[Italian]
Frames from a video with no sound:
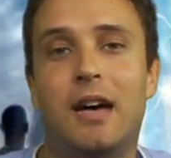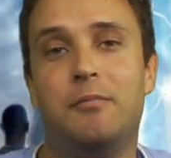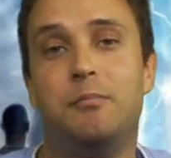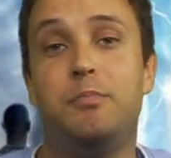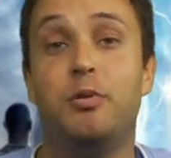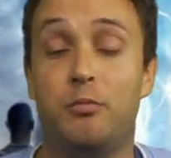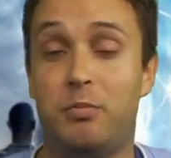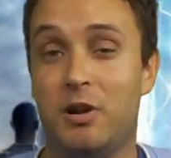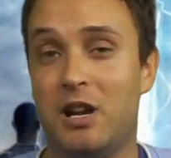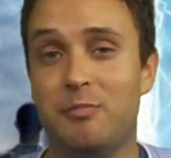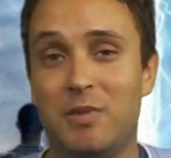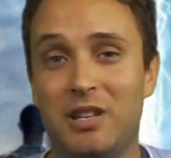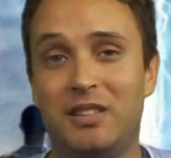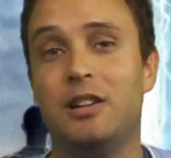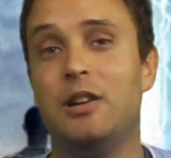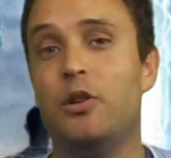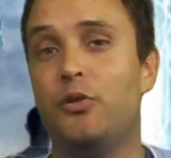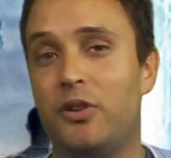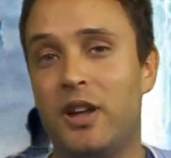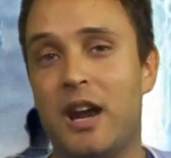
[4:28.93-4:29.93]

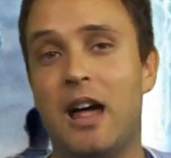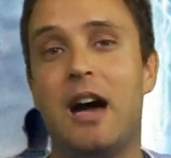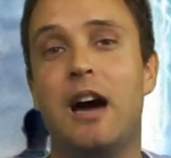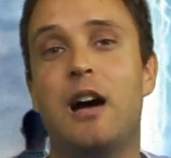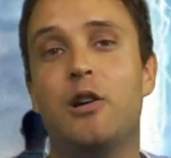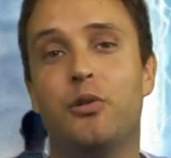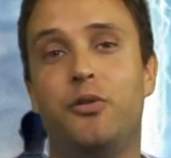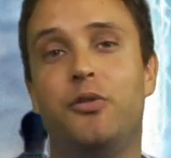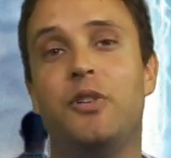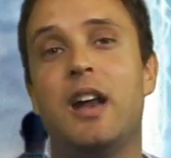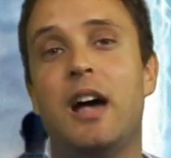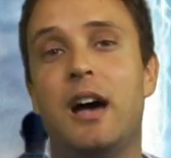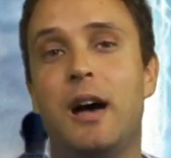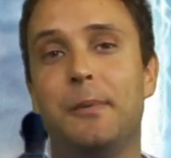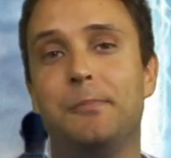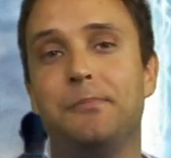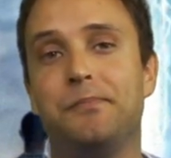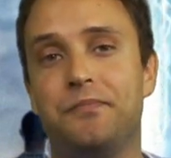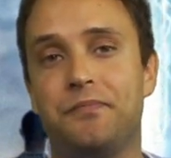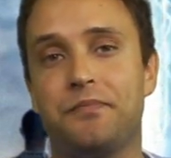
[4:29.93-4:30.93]
probabilmente lo farà, lo
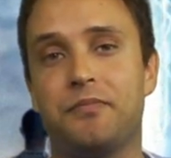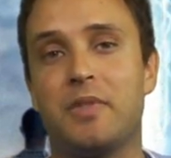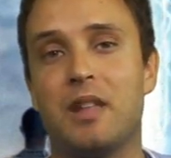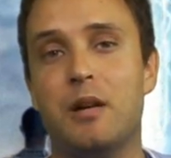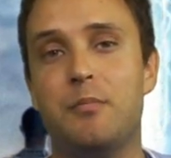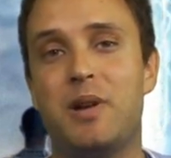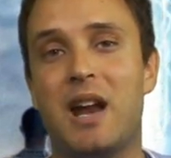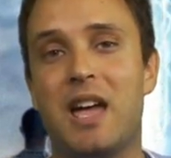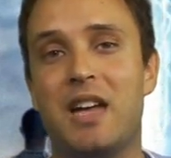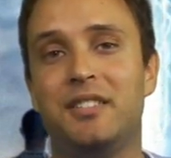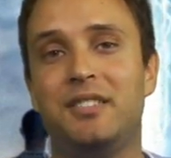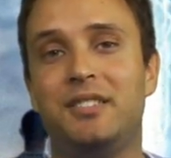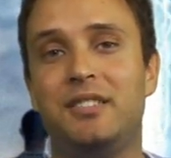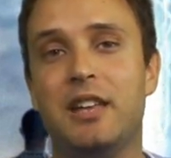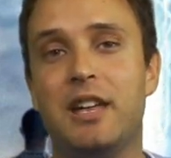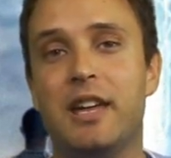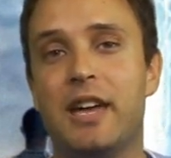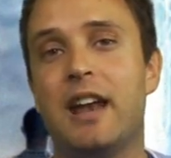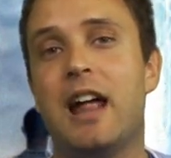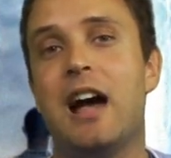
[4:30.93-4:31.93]
farà um, Brian
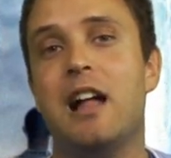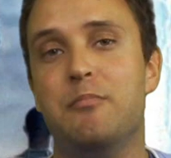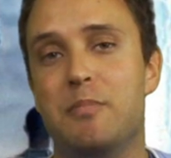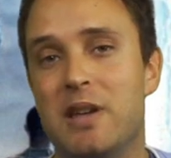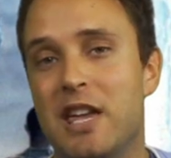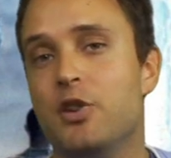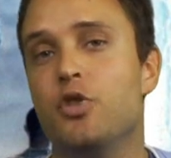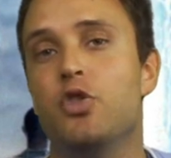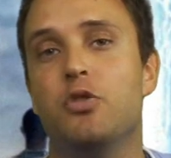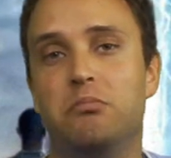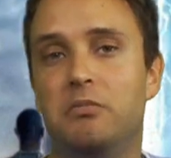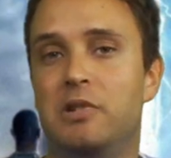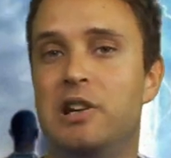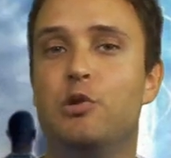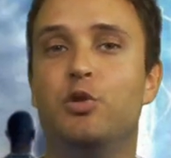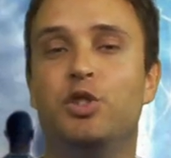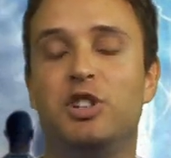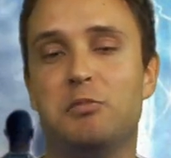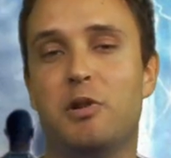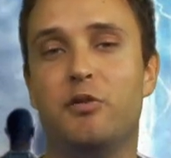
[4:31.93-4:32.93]
Singer, almeno
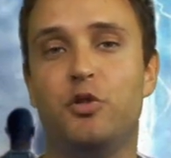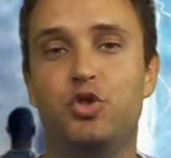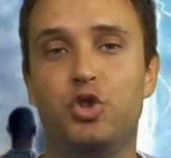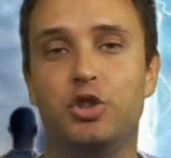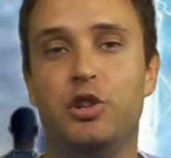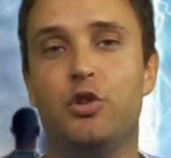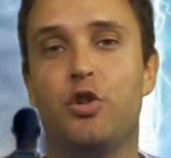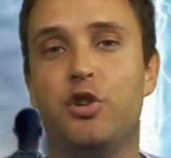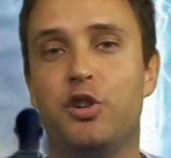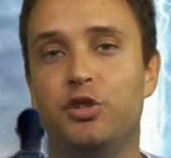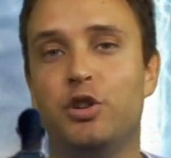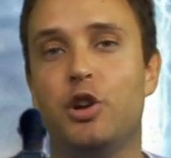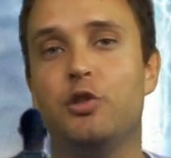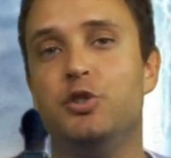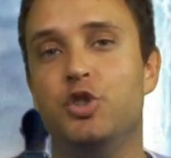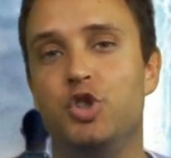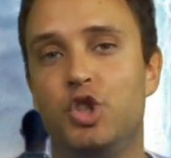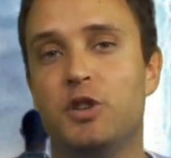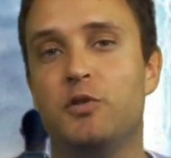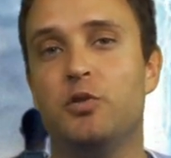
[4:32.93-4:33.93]
le ultime voci di
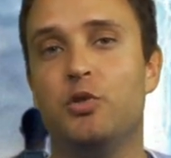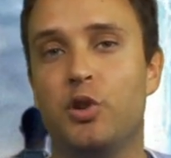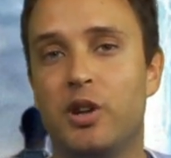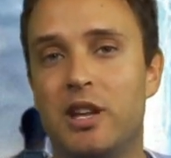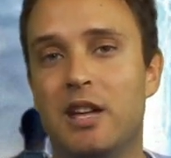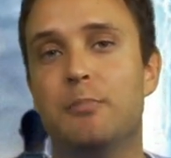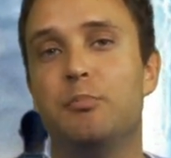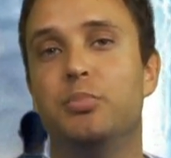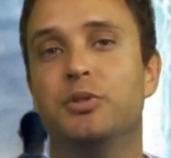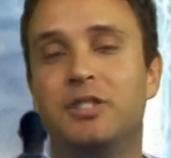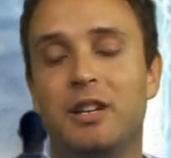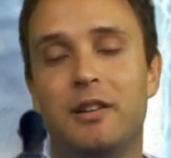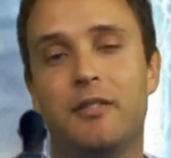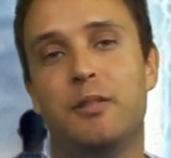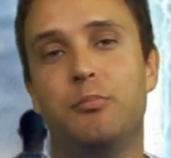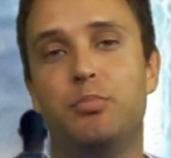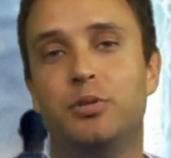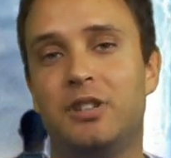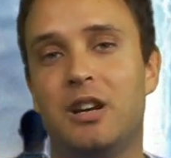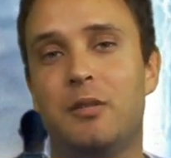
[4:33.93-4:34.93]
corridoio dicevano che
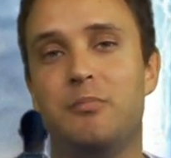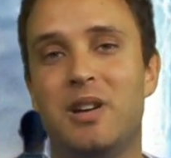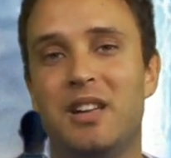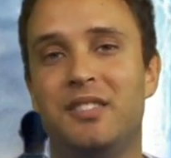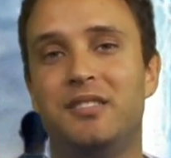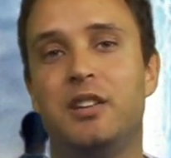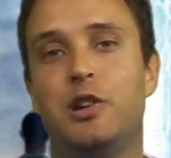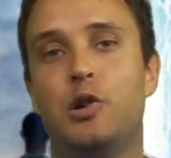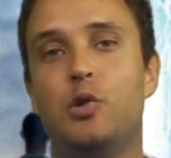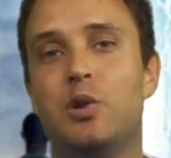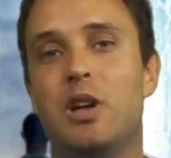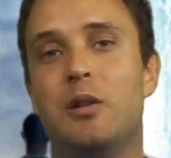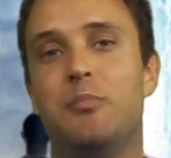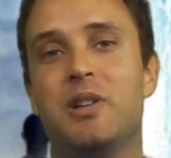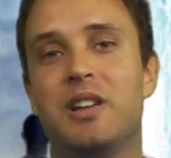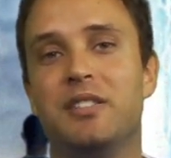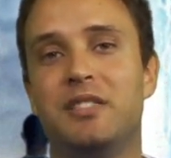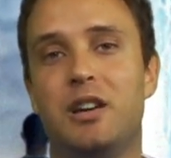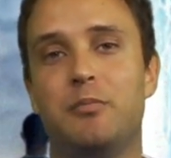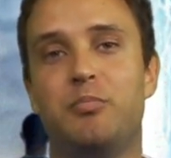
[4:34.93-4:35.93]
potrebbe, potrebbe essere lui a
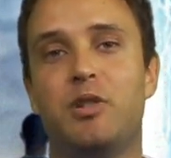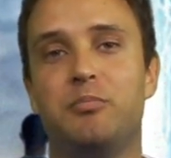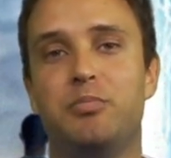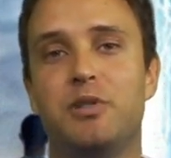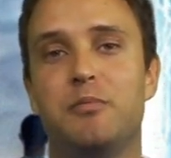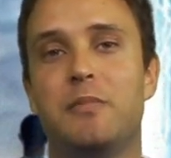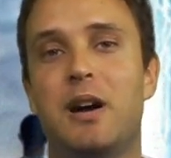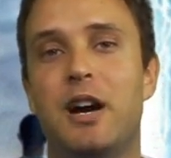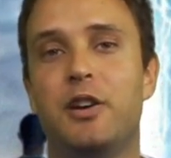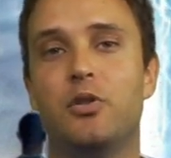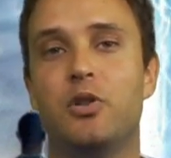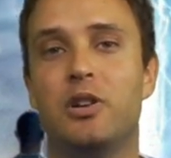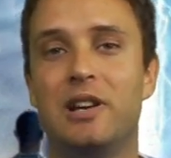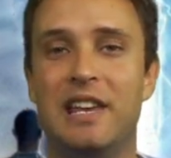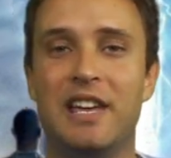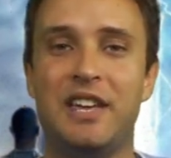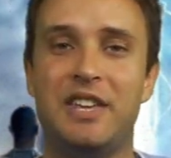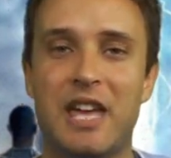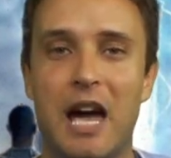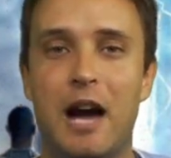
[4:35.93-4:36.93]
prendere proprio in mano
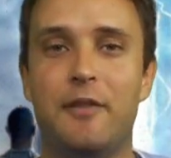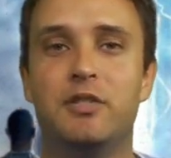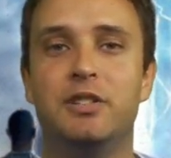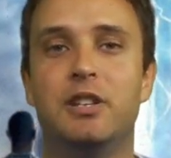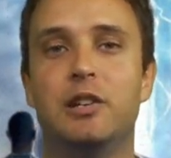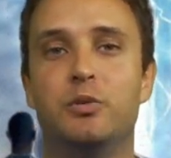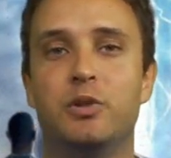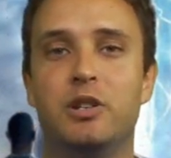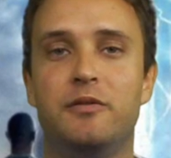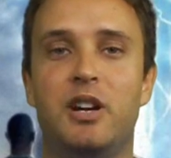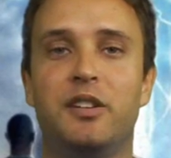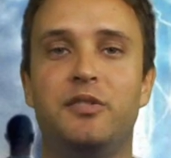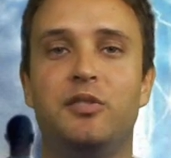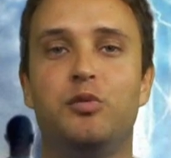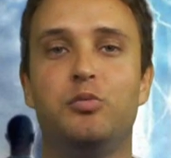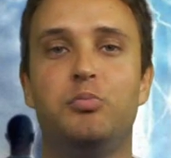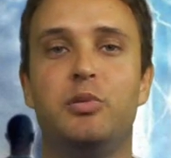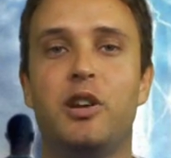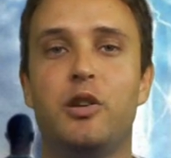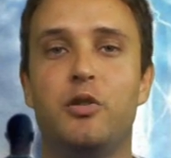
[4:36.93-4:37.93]
le chiavi
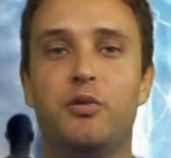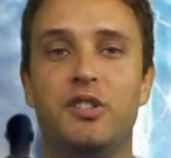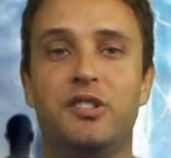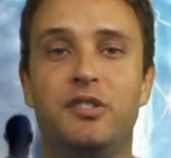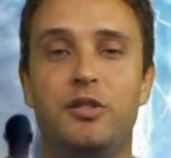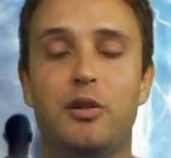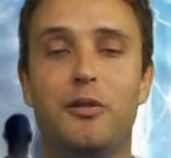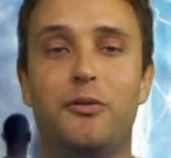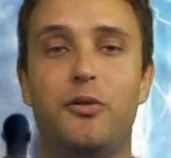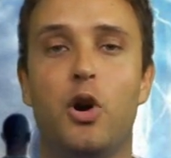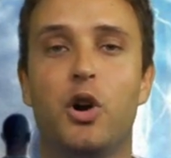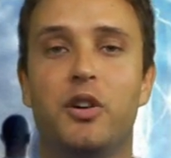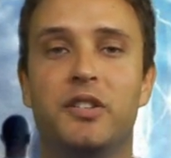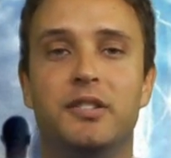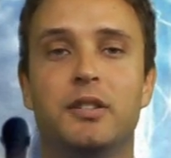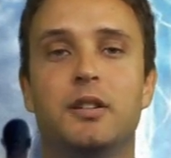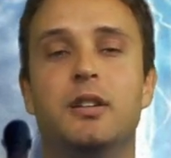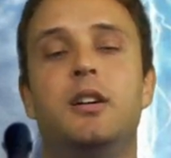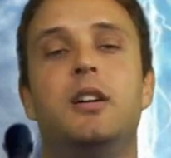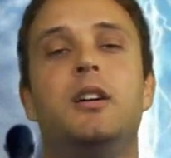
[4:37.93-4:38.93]
dell'universo supereroistico
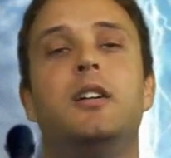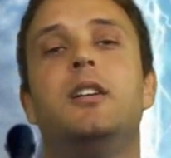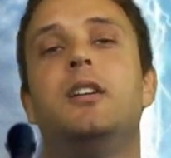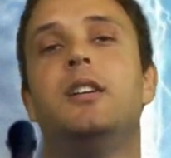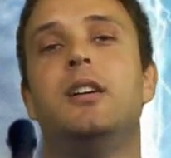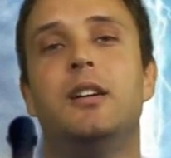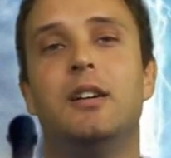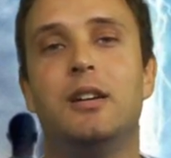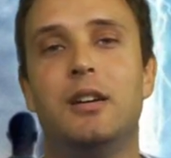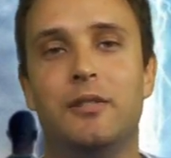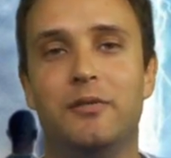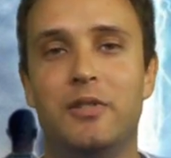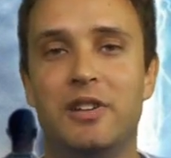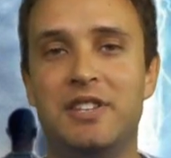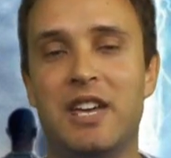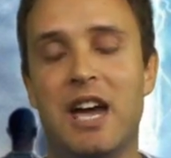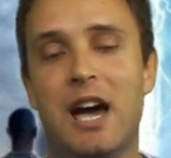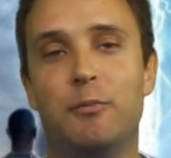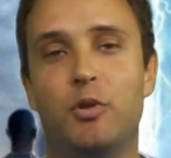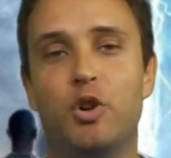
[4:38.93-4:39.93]
Fox.
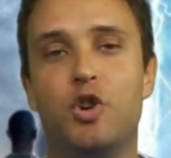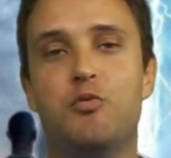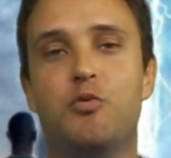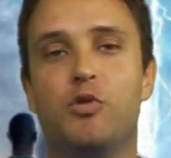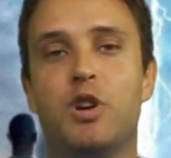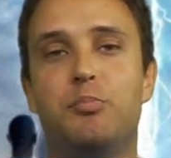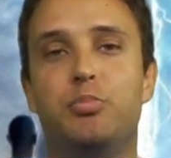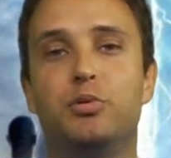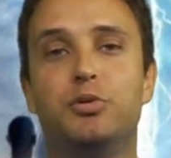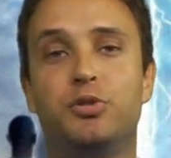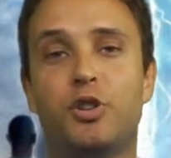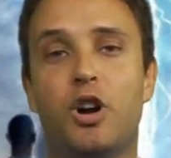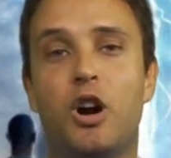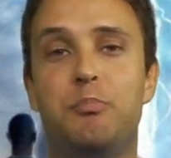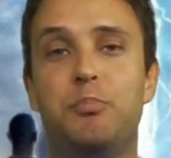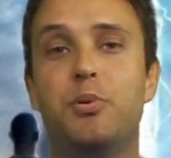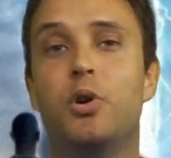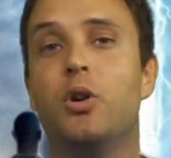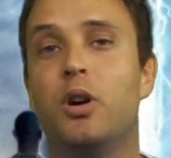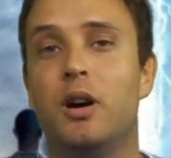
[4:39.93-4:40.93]
Vediamo, comunque
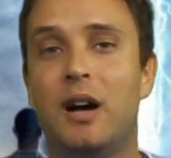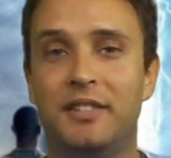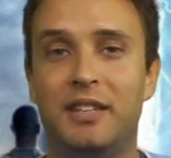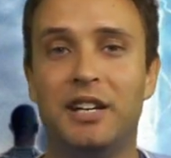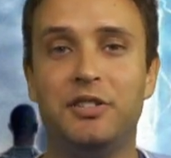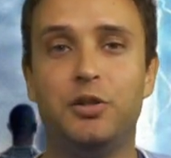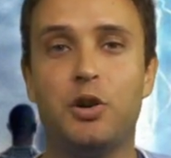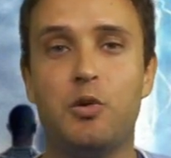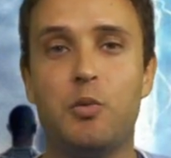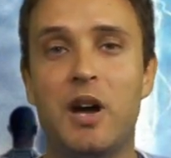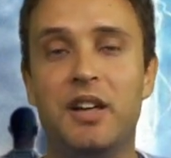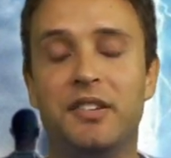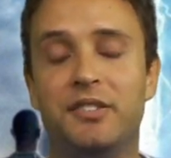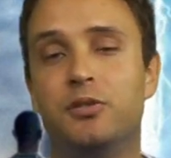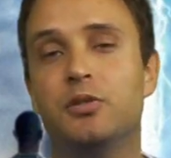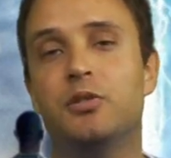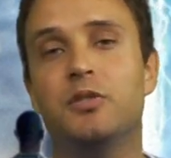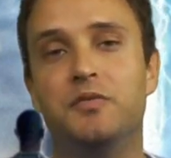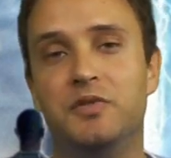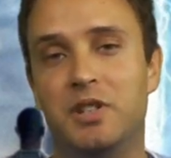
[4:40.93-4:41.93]
purtroppo detto
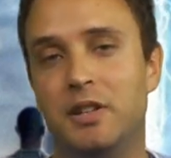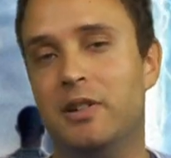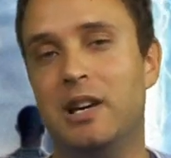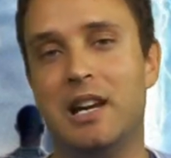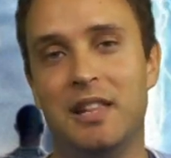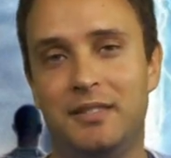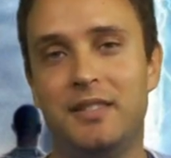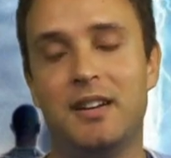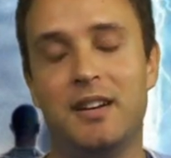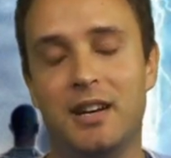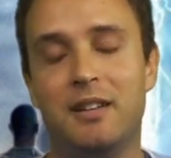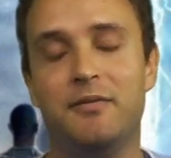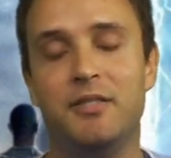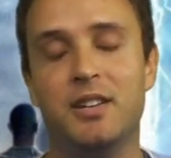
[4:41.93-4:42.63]
questo, viva Lanterna